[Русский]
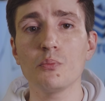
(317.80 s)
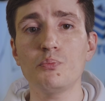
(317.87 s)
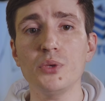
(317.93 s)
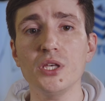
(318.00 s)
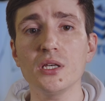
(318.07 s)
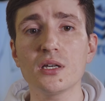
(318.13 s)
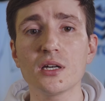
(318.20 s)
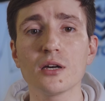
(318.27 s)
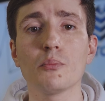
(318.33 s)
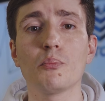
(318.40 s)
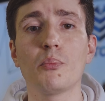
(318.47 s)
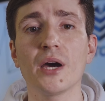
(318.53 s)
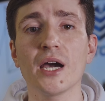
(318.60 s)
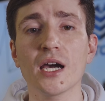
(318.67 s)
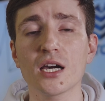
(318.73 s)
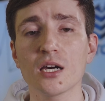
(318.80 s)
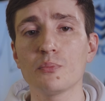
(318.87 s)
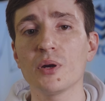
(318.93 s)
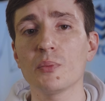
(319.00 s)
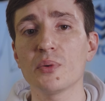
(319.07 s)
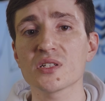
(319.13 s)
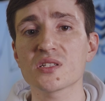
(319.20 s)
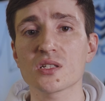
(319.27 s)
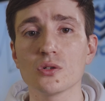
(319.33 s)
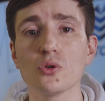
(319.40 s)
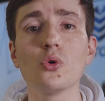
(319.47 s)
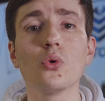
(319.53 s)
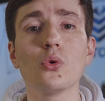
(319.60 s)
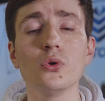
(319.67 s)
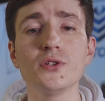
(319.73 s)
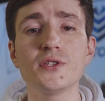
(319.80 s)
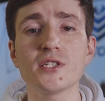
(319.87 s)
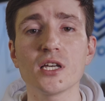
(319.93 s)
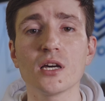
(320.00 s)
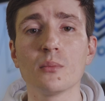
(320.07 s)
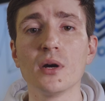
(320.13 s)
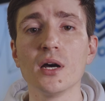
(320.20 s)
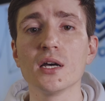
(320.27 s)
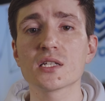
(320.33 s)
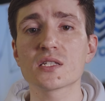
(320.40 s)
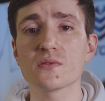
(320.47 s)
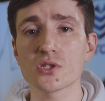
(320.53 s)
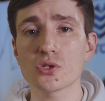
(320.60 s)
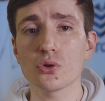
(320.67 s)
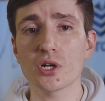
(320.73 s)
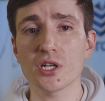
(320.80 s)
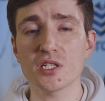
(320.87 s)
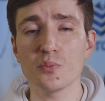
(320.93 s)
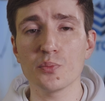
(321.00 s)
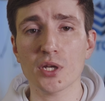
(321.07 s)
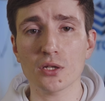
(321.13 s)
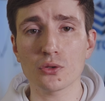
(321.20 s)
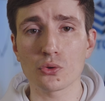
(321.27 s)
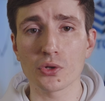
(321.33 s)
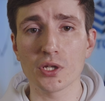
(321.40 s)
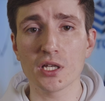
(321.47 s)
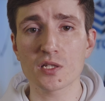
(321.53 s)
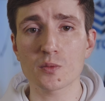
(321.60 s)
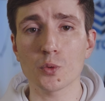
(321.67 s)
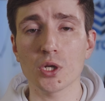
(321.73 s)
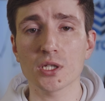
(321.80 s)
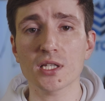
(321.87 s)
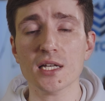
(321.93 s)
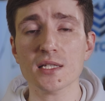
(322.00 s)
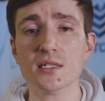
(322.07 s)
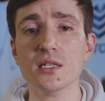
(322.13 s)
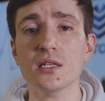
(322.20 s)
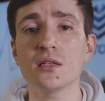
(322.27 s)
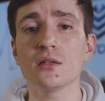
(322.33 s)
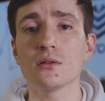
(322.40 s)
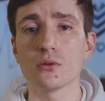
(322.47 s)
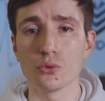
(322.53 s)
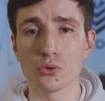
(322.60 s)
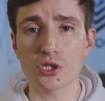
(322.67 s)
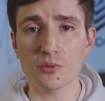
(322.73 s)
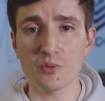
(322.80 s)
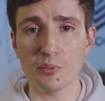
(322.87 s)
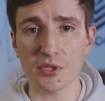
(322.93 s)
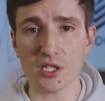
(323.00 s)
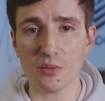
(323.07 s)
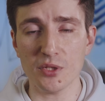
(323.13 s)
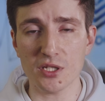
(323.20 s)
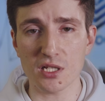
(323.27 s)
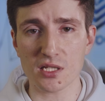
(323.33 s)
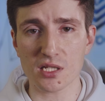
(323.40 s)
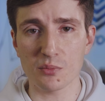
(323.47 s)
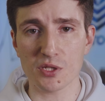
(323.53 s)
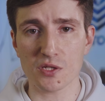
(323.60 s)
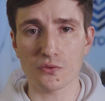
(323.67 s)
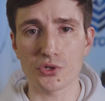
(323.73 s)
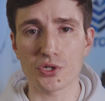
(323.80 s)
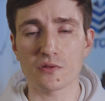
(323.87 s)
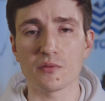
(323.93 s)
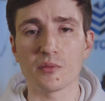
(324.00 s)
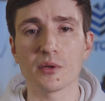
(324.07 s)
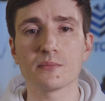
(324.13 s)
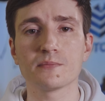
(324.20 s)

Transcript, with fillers: ПИК, ПЭК, ППСУ, Ультем с высокой температурой эксплуатации и лучшими потребительскими свойствами.